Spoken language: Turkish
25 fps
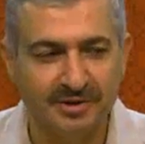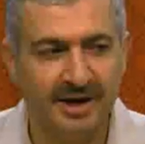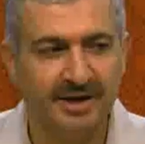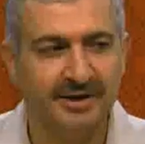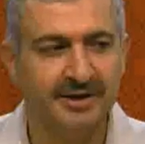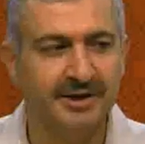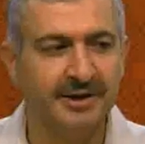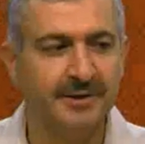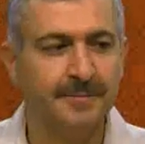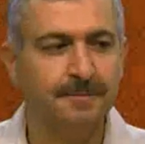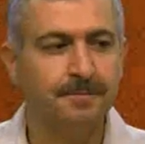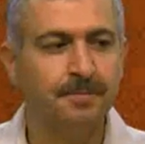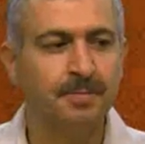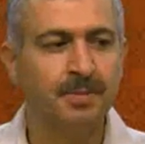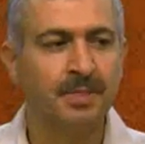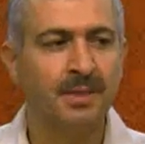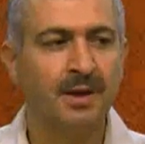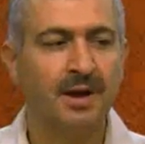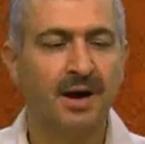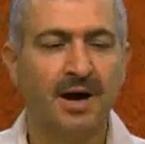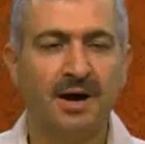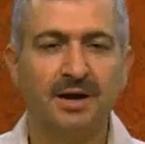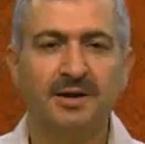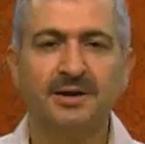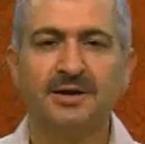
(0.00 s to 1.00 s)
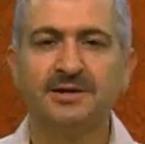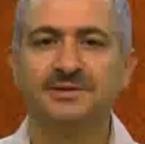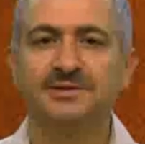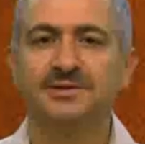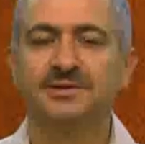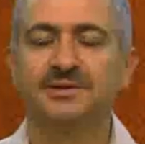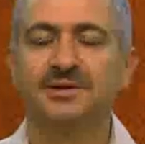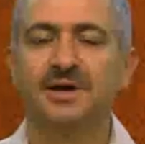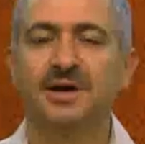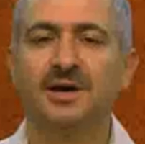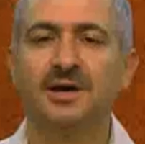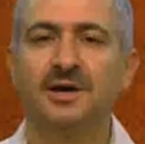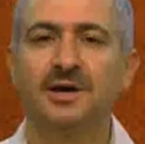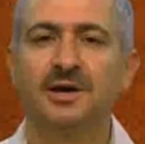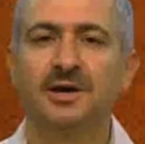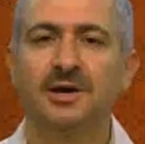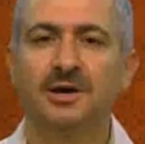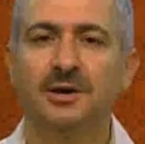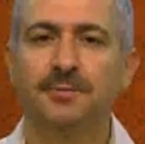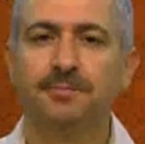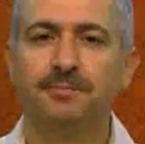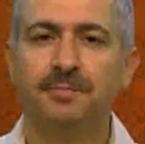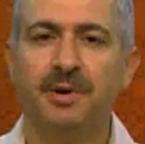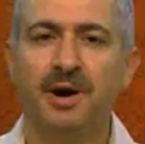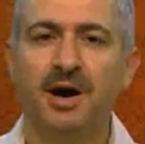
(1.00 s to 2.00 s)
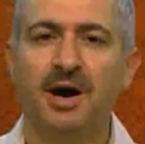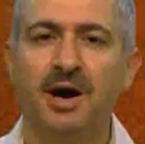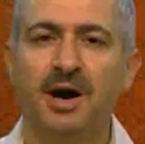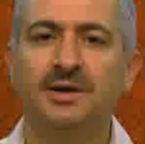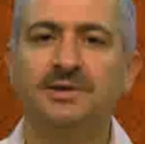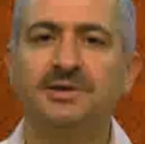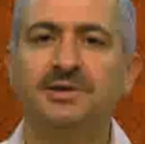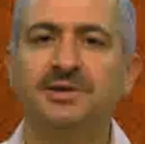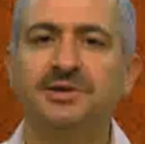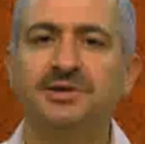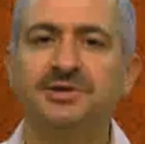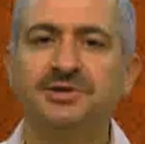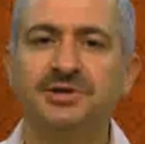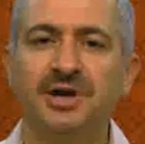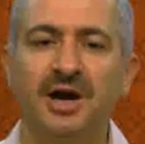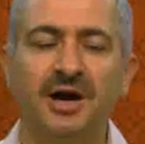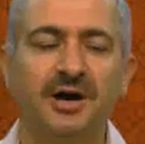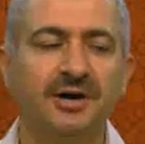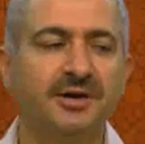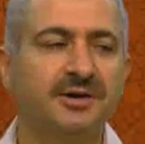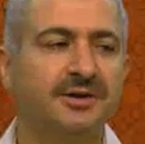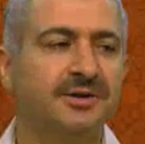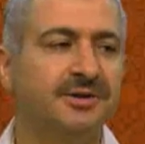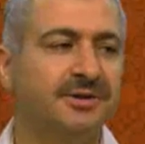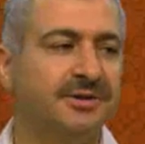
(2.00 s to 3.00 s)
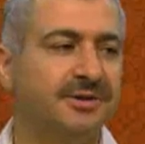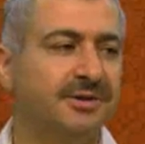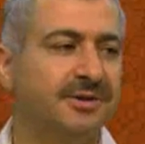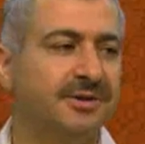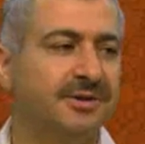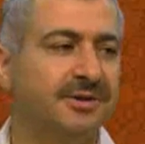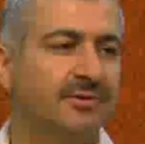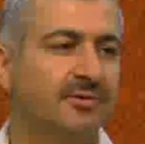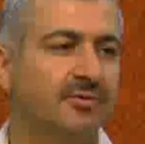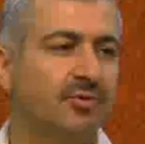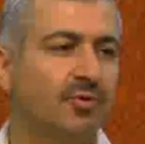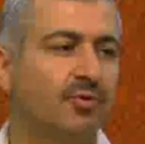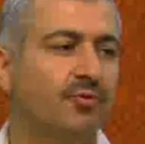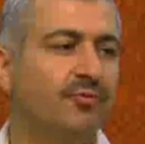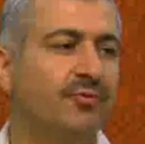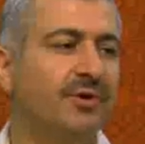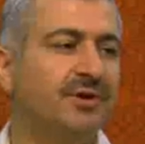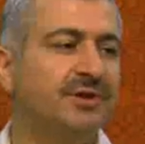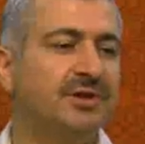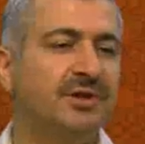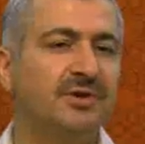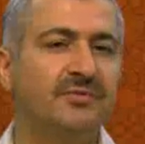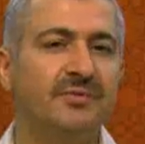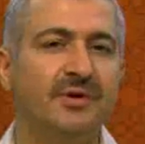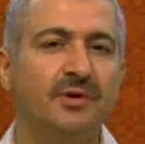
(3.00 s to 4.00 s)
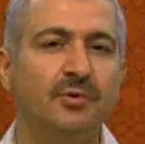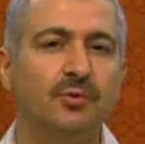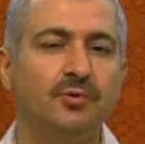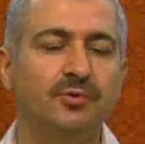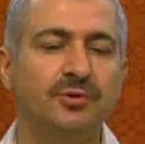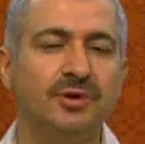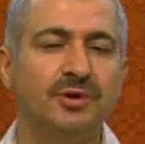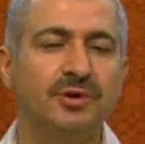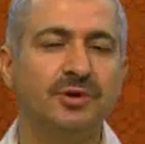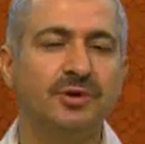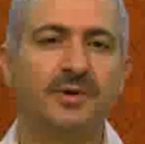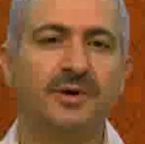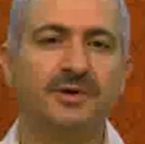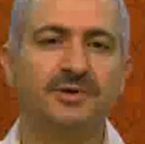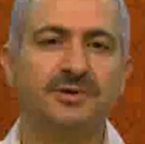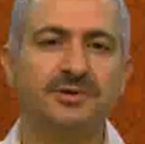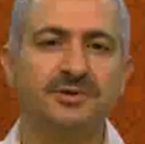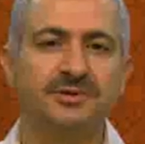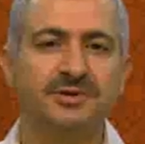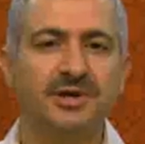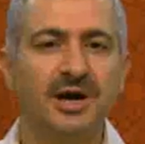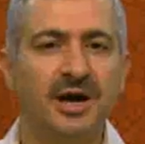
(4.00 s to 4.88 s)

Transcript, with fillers: Yani arkasında padişahın kuvveti ve kudreti vardır.